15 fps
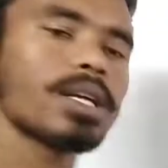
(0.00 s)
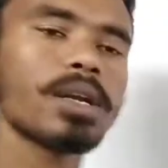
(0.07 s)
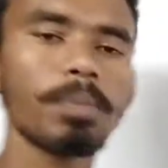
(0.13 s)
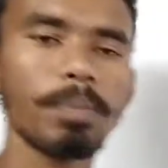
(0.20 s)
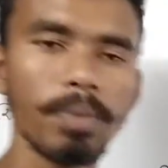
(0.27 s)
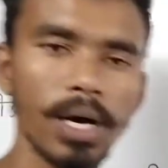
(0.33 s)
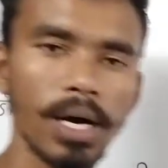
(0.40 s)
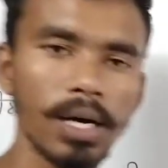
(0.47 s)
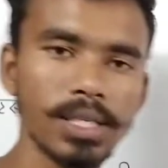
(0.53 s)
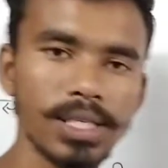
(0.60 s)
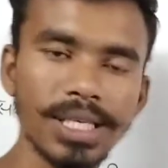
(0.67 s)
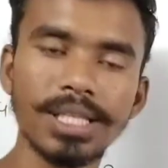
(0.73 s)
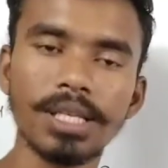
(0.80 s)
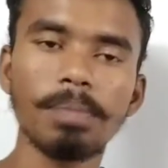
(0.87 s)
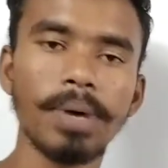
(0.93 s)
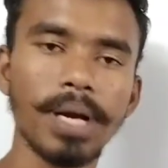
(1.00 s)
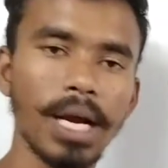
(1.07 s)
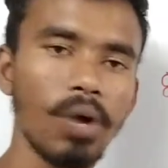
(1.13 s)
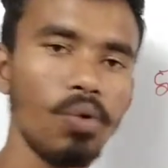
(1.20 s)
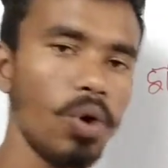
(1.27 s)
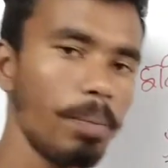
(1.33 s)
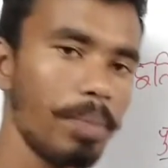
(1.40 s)
चित्र चित्र बना
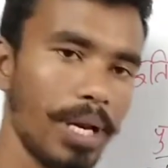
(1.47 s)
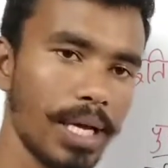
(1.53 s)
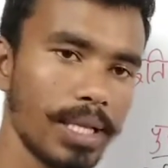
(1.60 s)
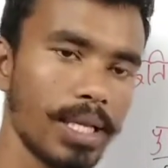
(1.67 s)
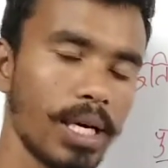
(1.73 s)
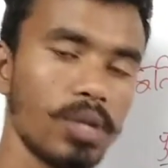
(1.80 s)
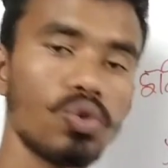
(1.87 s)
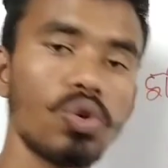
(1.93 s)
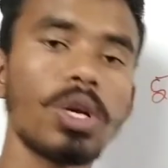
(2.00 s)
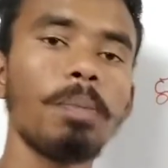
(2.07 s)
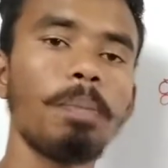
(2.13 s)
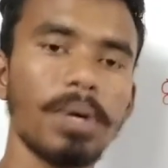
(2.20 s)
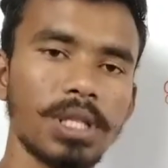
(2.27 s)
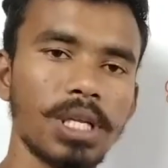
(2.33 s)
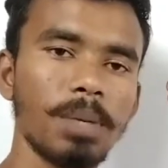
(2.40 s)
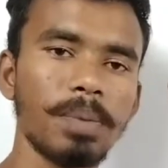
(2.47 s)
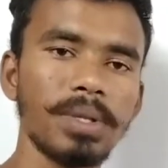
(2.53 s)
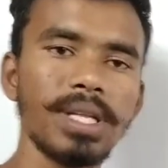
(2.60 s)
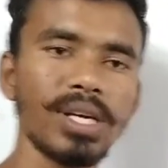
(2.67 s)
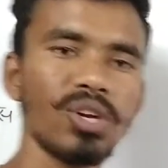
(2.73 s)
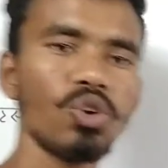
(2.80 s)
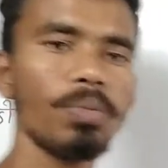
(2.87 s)
हुआ मिला था जो कि पत्थर पर
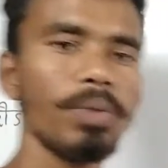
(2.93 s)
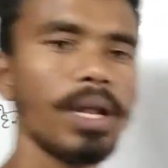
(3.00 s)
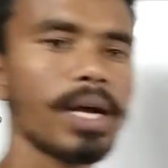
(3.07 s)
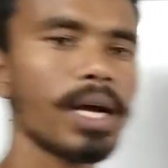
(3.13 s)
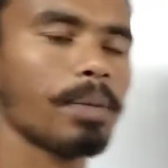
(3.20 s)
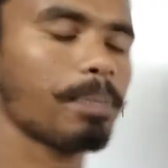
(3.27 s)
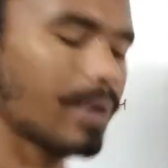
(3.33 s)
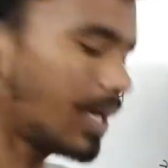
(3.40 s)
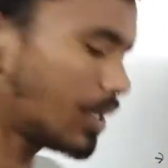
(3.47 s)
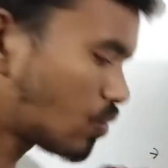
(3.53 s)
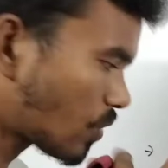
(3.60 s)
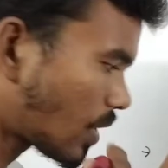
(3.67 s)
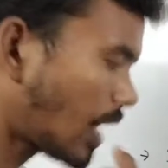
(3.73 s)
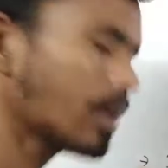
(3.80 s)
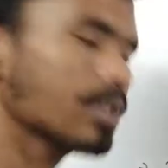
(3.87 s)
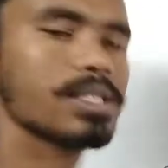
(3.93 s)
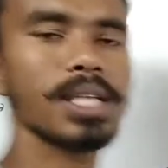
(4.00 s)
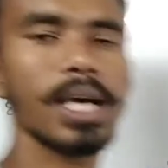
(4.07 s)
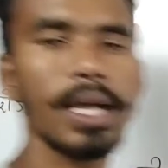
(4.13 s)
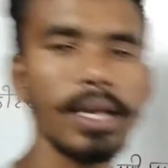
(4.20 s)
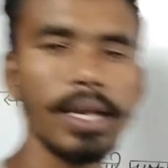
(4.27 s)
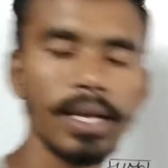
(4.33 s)
देखने को मिलेगा पहले तो कागज़
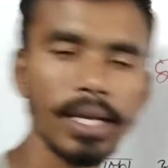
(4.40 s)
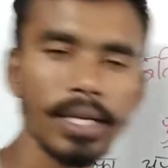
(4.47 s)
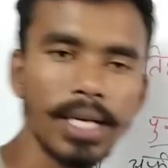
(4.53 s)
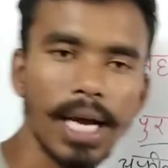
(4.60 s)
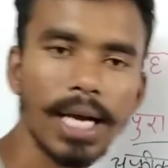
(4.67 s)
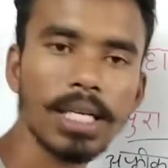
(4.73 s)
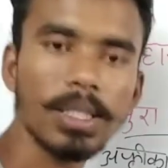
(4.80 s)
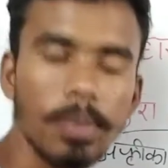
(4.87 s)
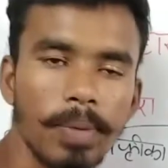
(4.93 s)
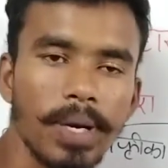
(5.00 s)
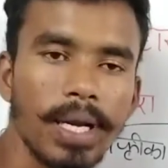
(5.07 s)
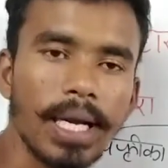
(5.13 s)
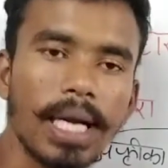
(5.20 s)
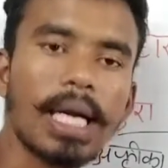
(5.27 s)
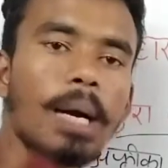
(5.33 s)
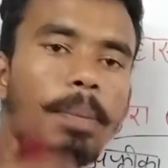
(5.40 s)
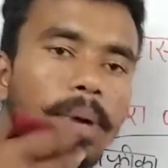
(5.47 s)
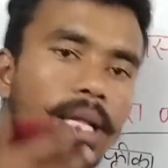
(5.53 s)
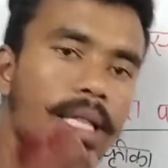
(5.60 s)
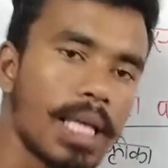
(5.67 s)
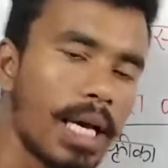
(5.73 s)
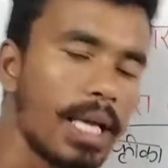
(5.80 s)
था ही नहीं कि कागज़ पर बनेगा
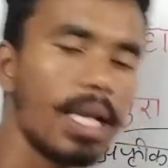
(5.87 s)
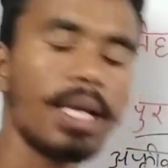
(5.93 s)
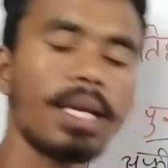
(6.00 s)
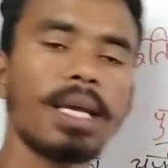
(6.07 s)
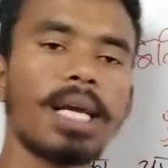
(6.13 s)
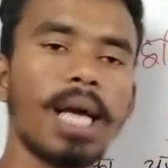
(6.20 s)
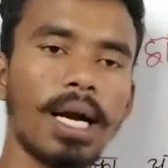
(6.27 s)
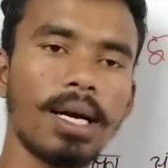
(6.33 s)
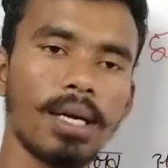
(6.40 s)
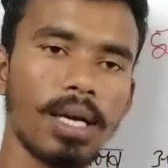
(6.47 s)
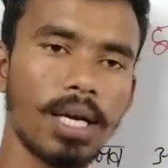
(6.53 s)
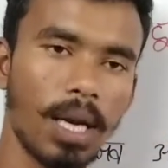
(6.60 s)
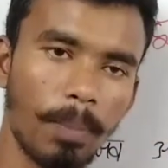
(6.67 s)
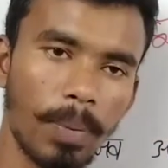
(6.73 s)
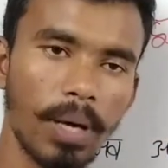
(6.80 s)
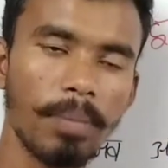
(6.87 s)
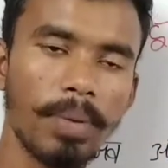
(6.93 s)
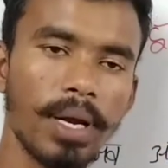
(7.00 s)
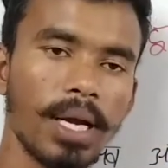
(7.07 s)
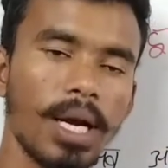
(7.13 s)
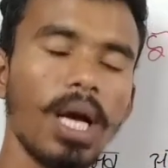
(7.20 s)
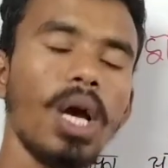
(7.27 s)
कपड़ा था ही नहीं कि कागज कपड़ा
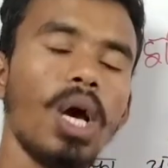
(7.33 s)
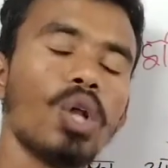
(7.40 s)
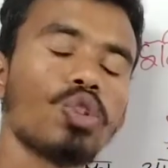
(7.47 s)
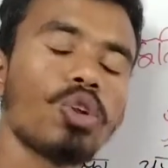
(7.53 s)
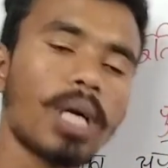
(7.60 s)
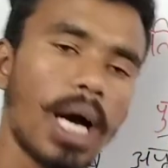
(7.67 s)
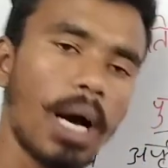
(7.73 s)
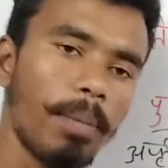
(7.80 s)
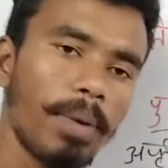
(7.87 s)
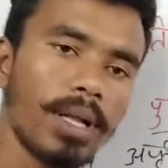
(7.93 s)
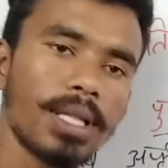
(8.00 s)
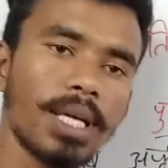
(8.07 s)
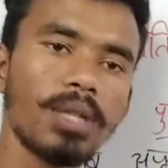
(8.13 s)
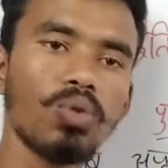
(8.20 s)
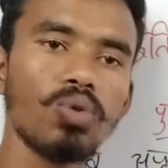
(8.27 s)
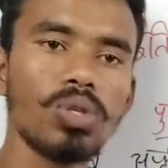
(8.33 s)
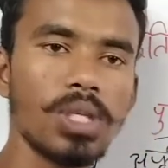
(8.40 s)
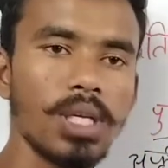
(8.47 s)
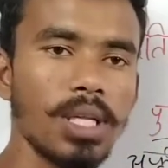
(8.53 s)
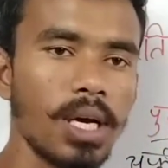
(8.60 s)
बनेगा तो कहाँ बना था तो